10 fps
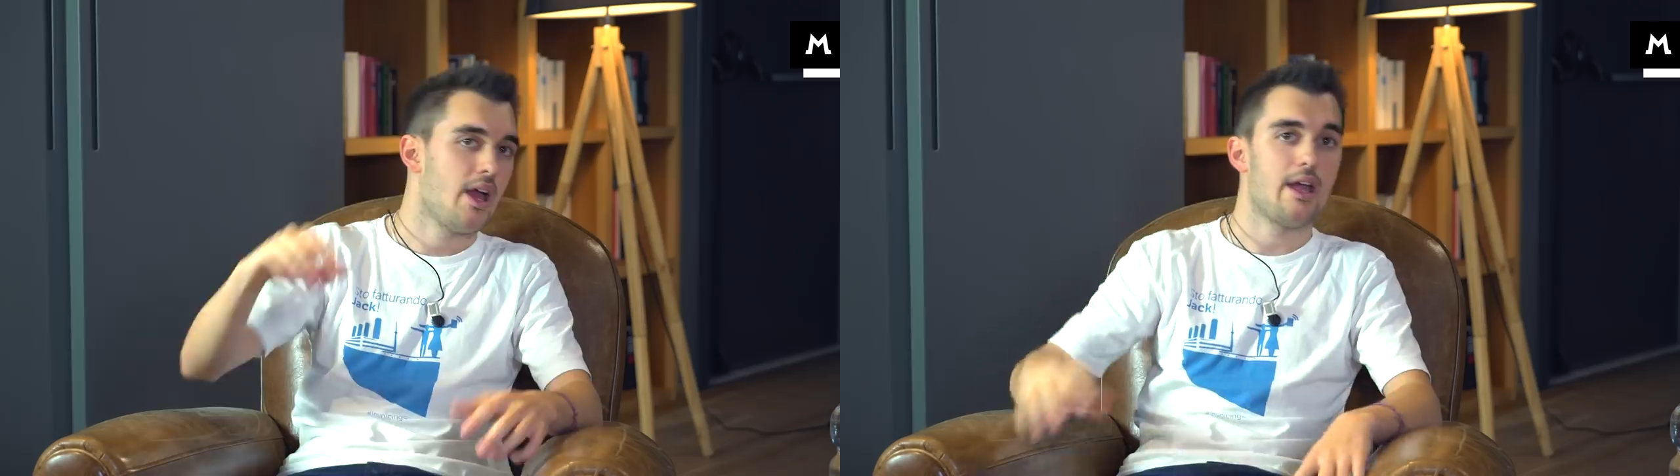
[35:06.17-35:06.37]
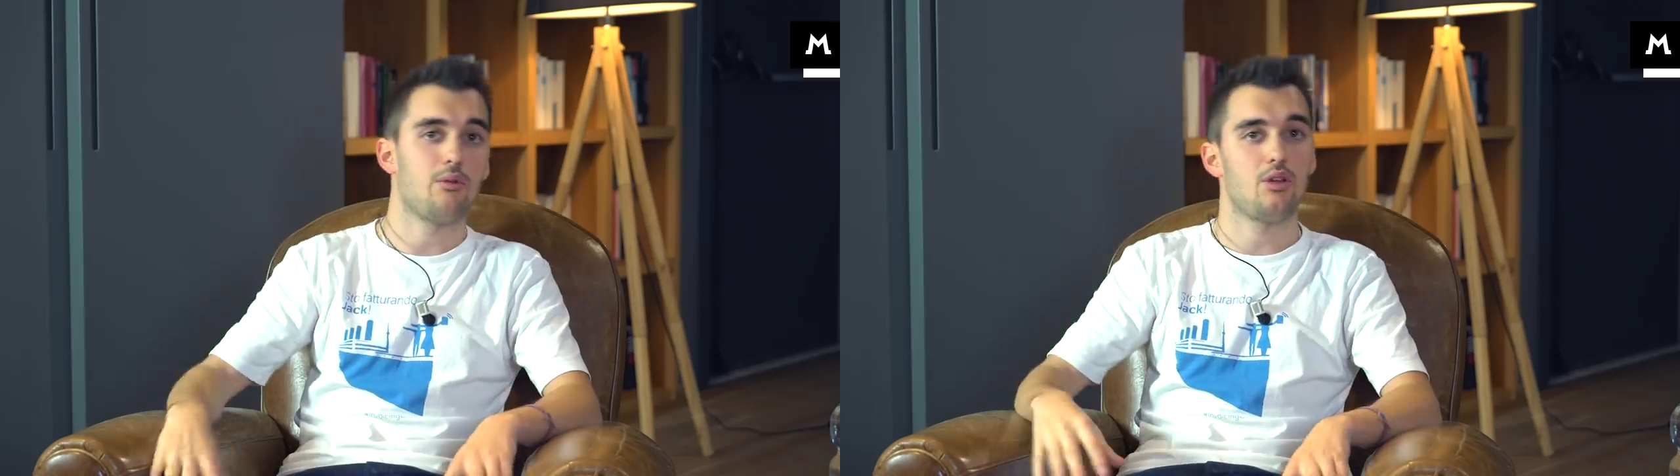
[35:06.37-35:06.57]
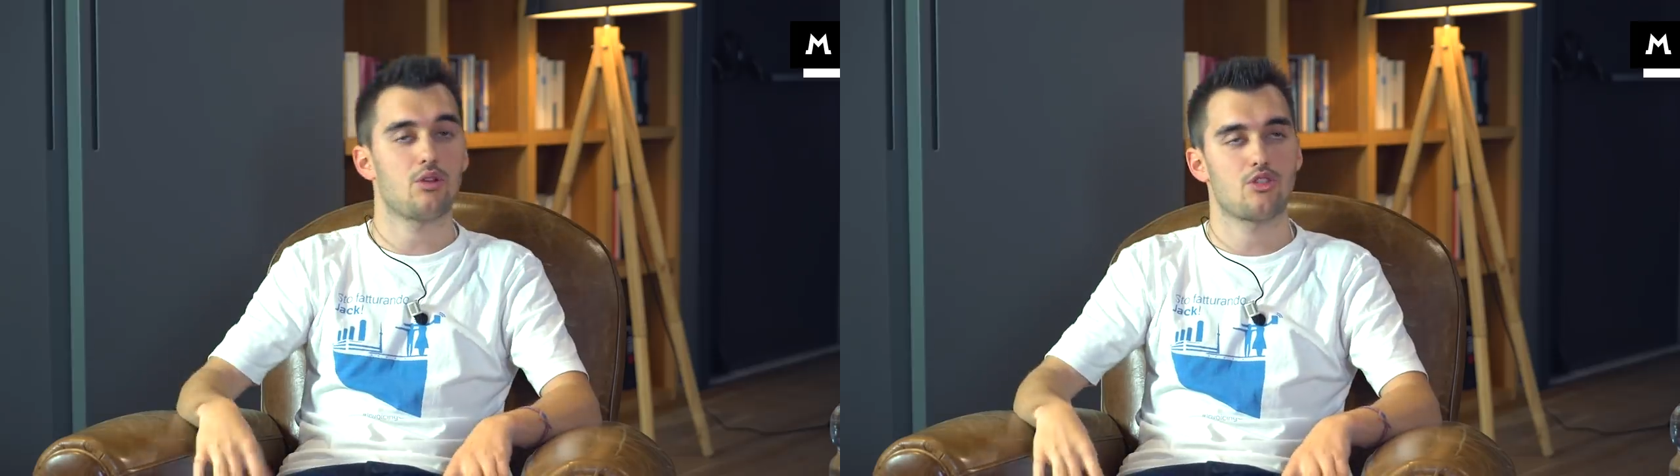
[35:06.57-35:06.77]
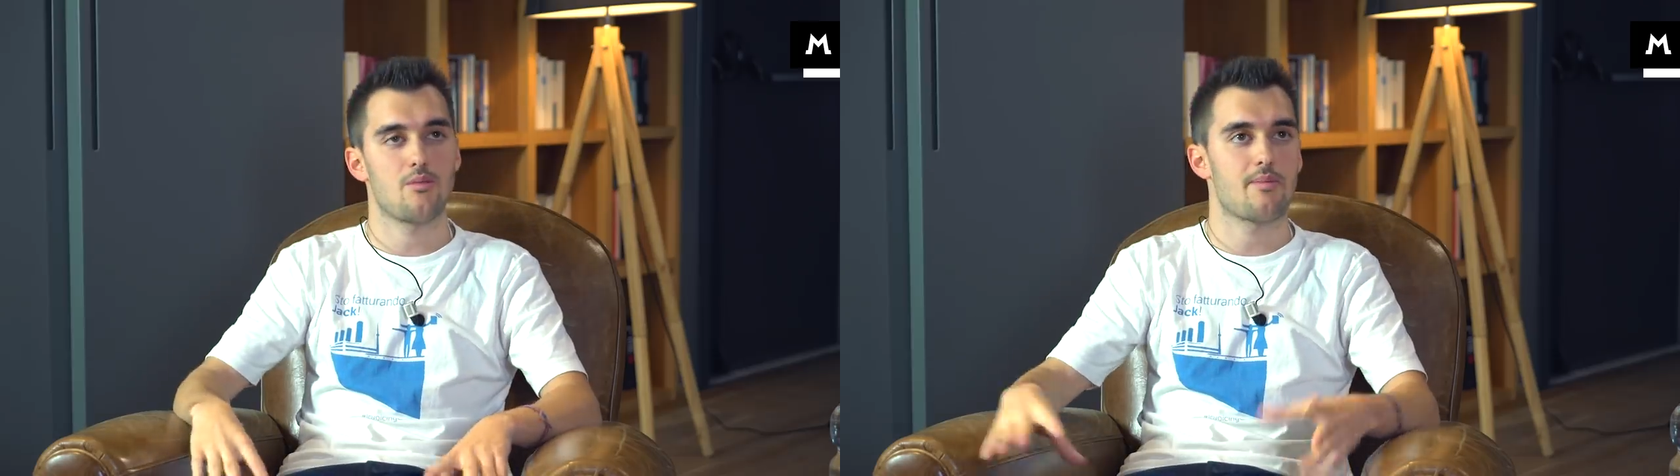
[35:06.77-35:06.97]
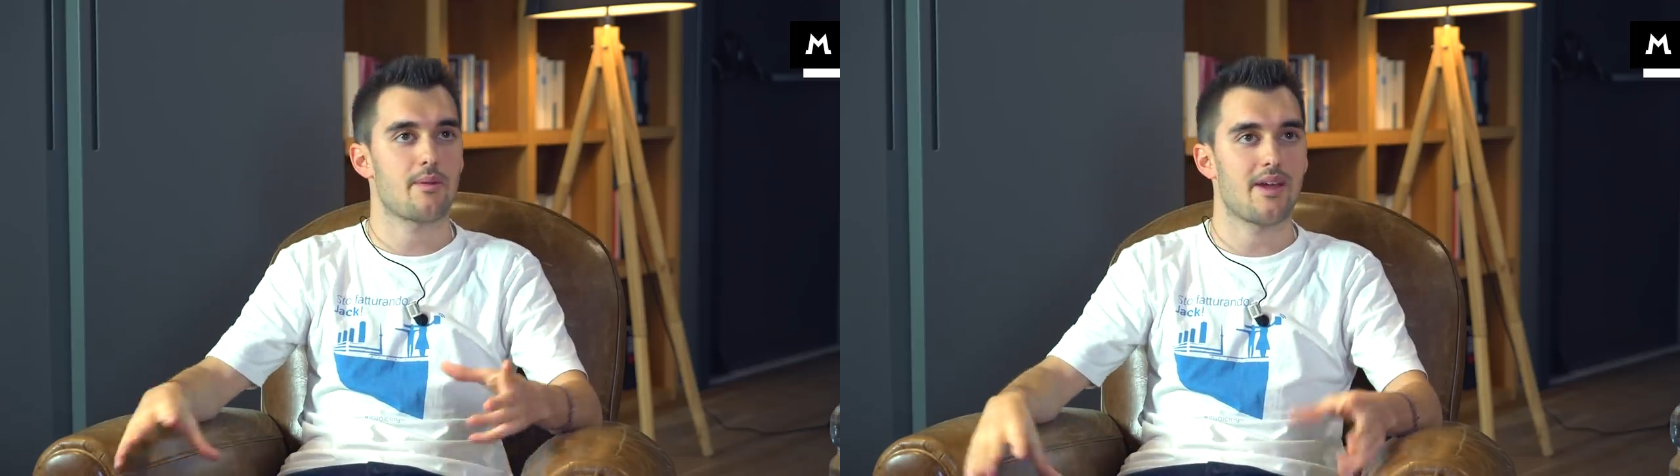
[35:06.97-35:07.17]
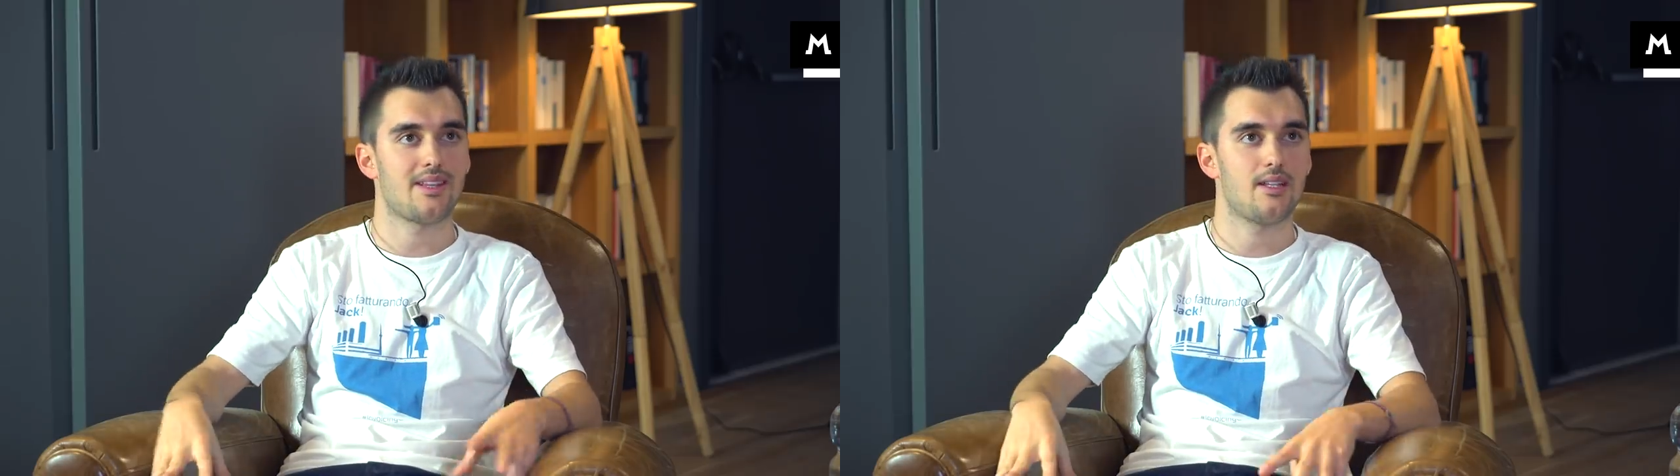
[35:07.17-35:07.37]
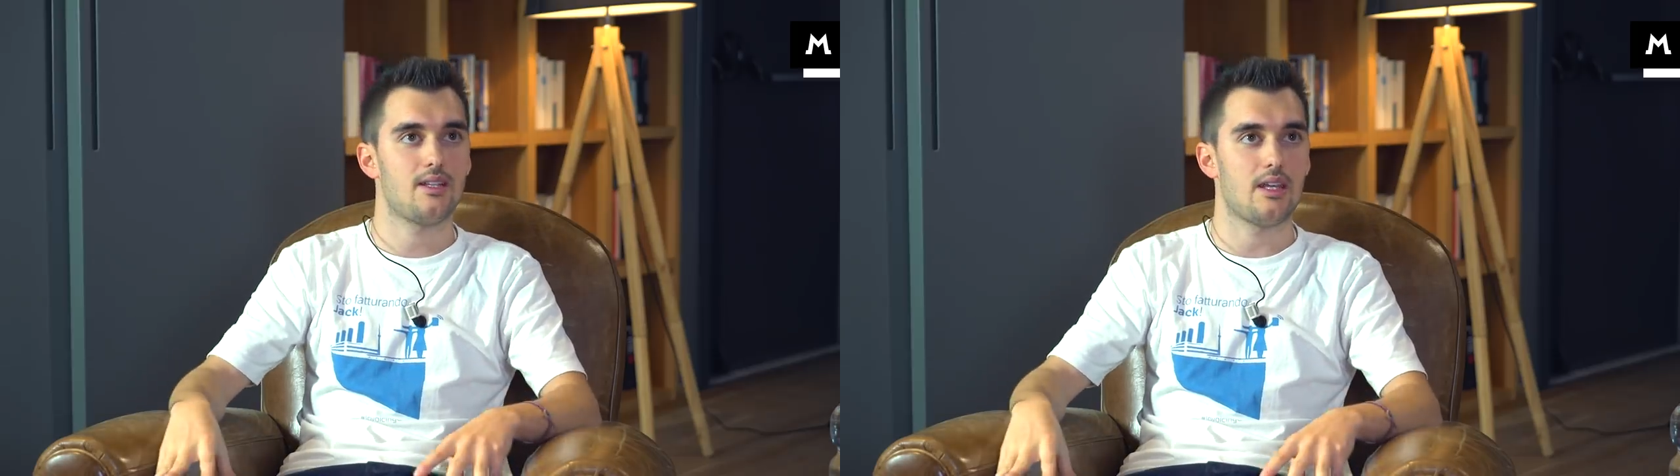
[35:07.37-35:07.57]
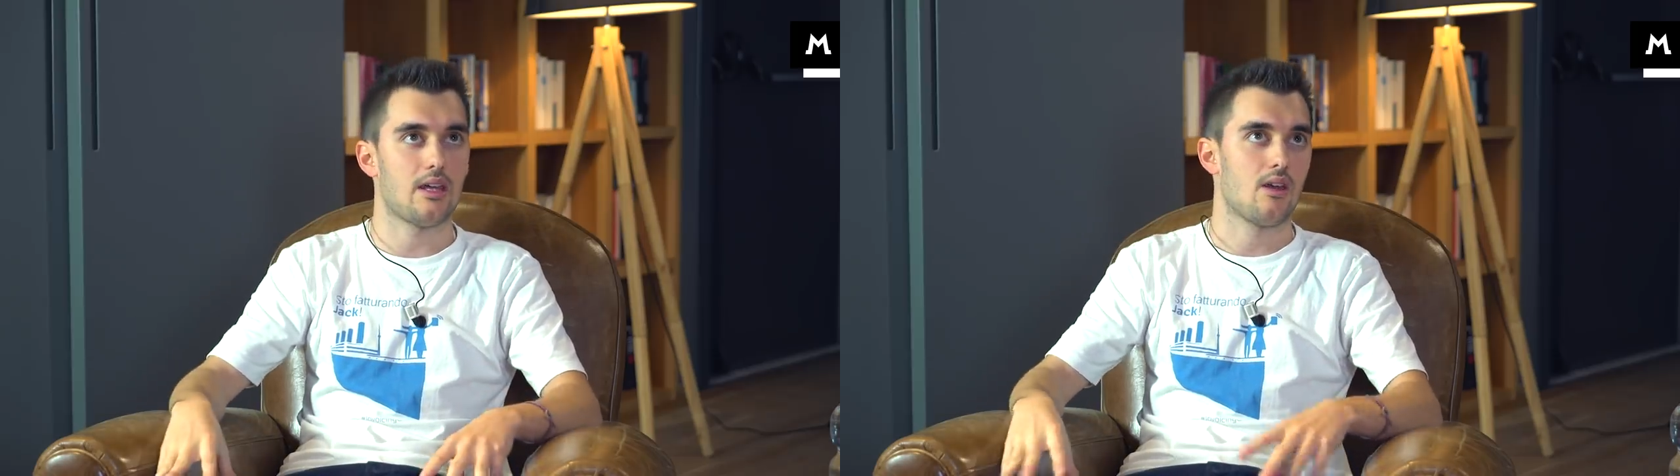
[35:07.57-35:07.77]
e quindi questo mi permette
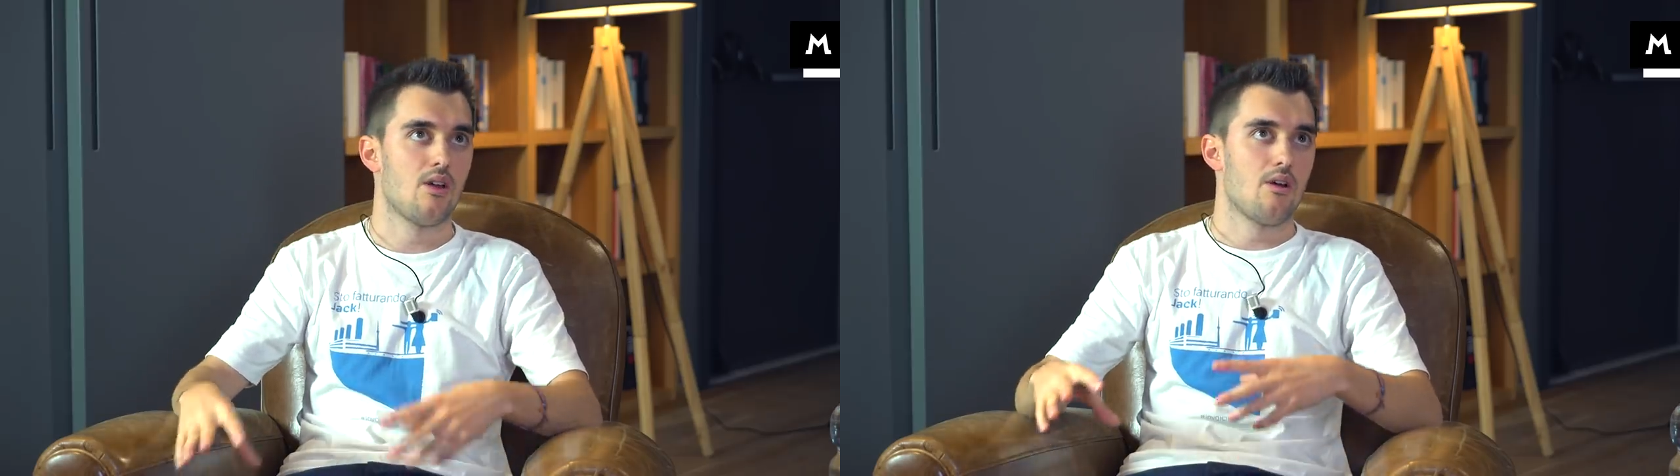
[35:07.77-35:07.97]
di